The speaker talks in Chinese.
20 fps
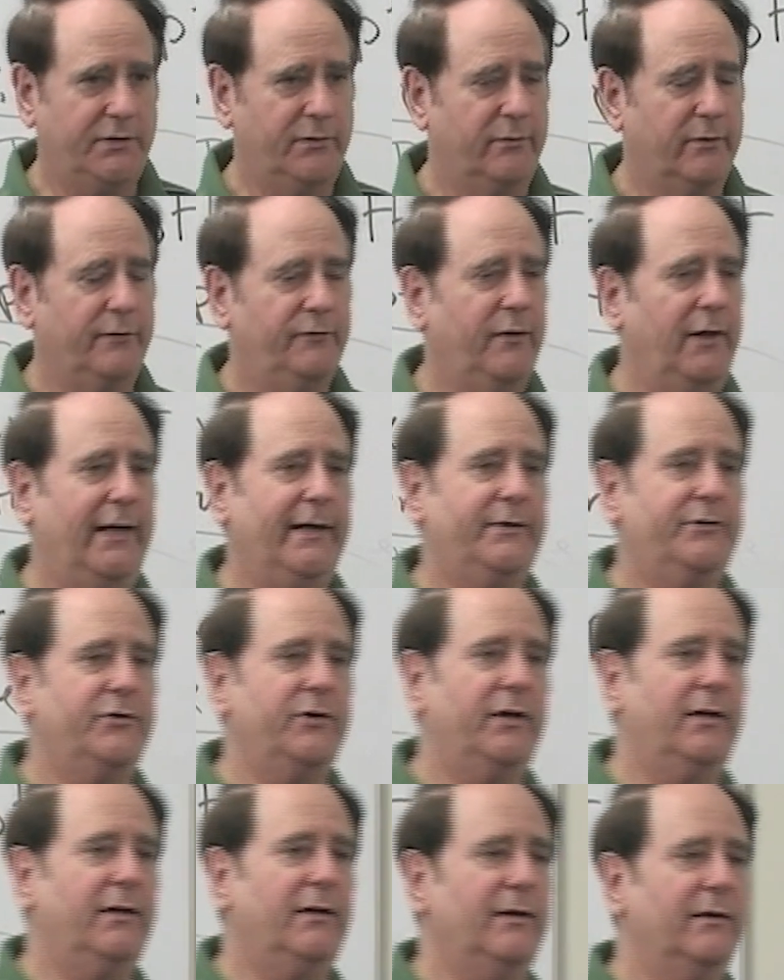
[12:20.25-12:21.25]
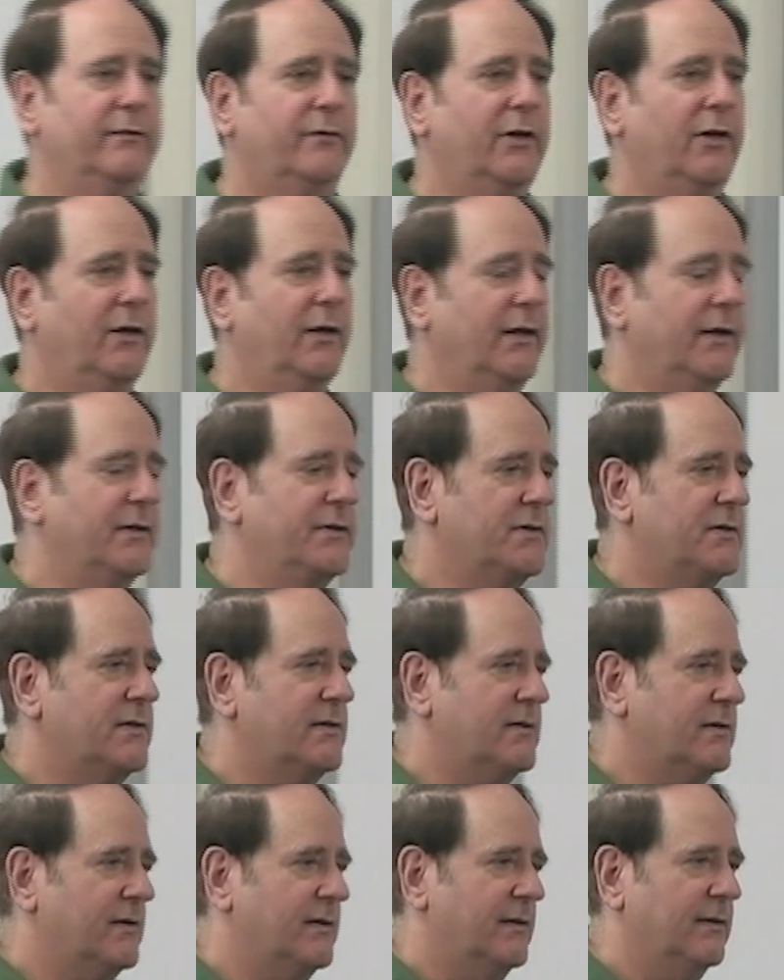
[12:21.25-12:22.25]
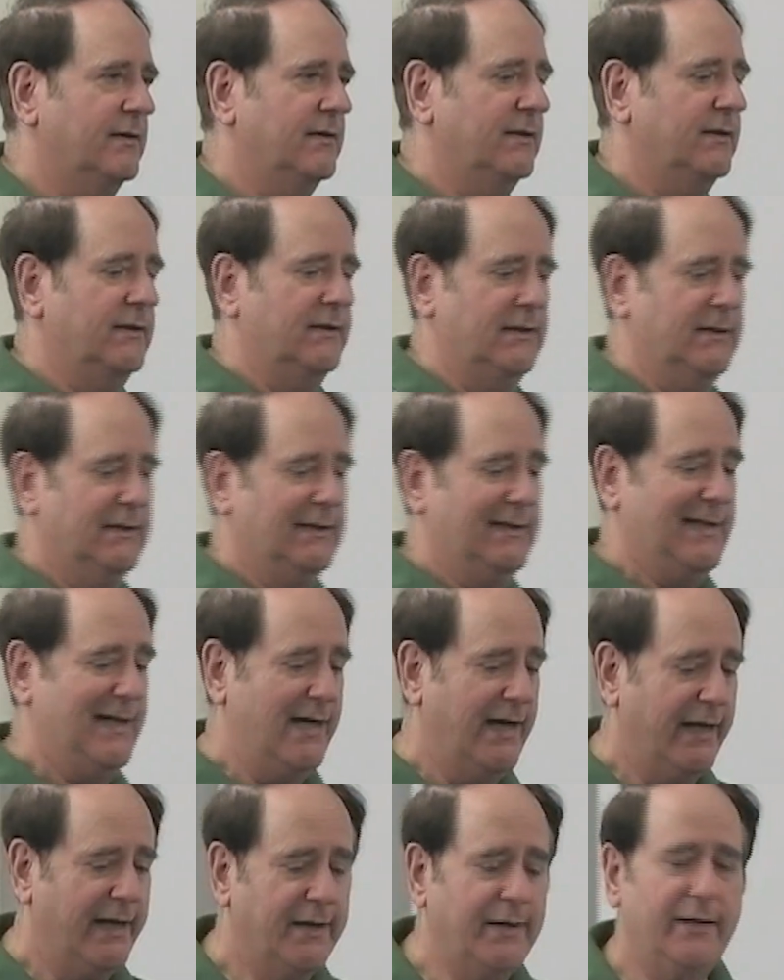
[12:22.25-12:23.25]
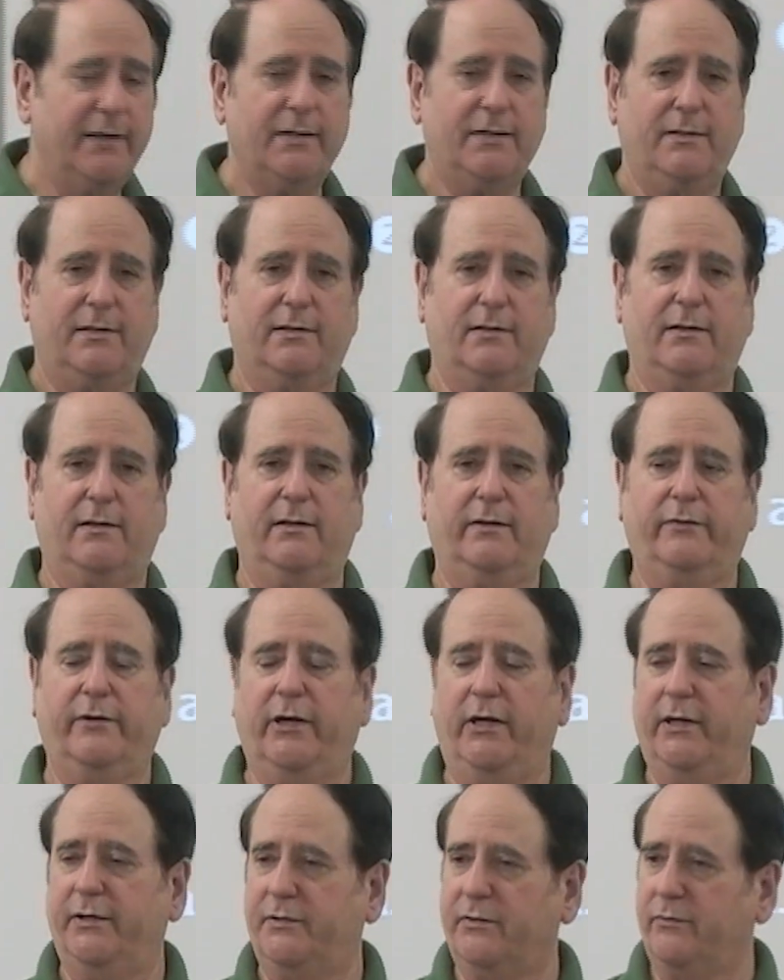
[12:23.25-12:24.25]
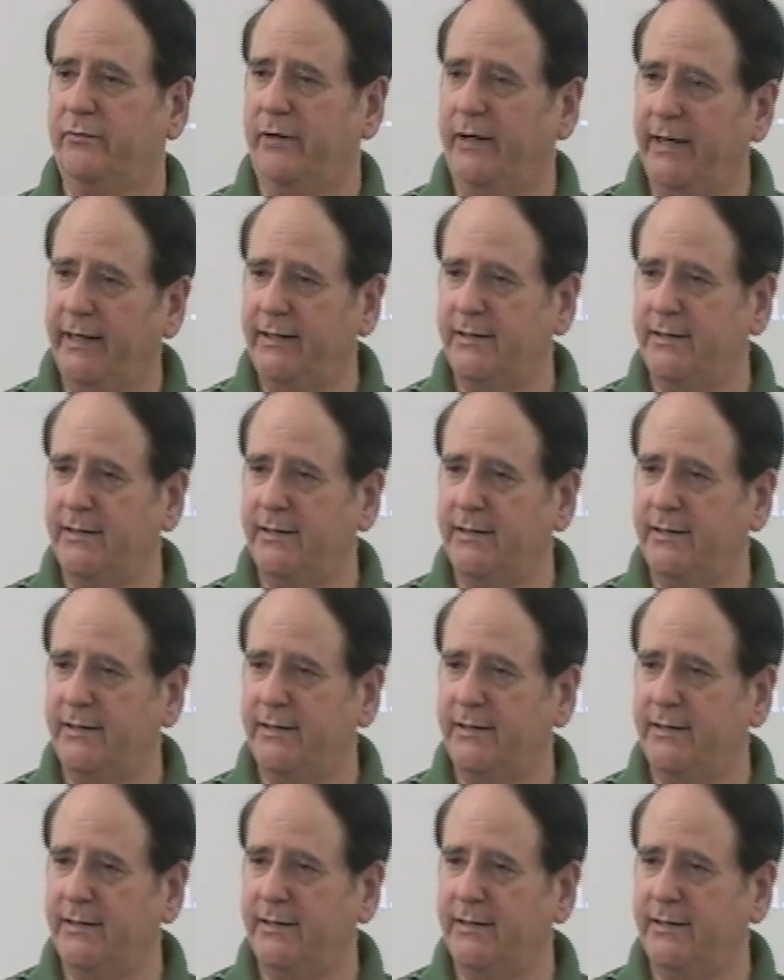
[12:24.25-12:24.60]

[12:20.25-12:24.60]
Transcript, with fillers: 这反映的是上帝在世上工作